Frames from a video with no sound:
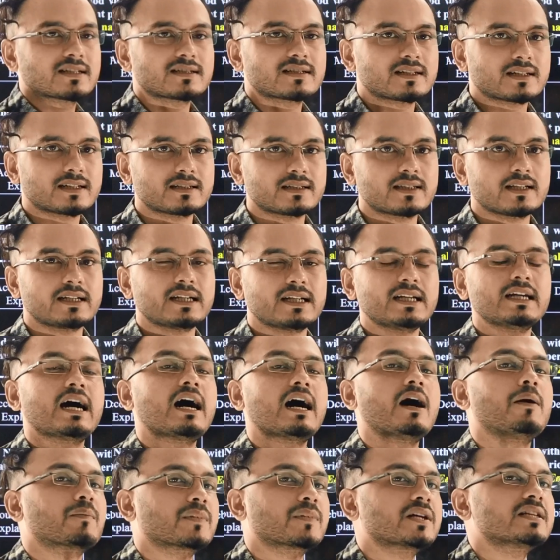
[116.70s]
হাজার টাকা থেকে
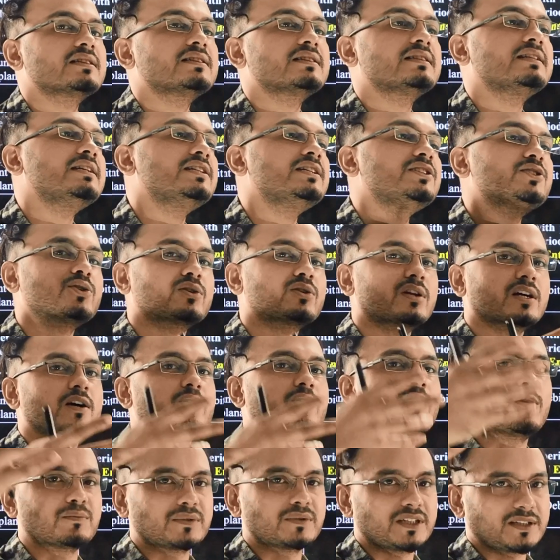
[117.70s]
আমরা তিনশো
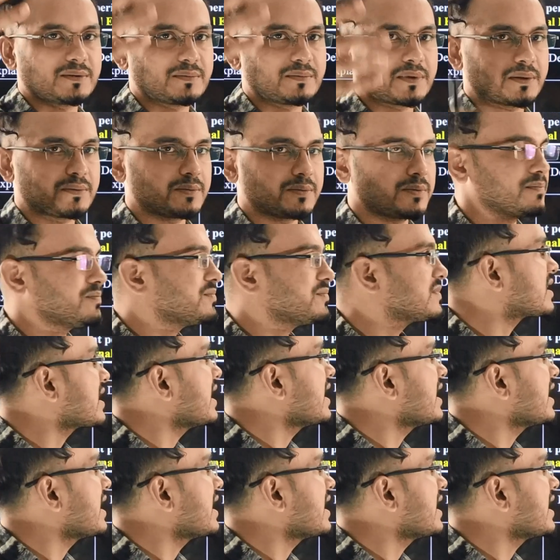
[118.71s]
টাকা কম দিতে পারবো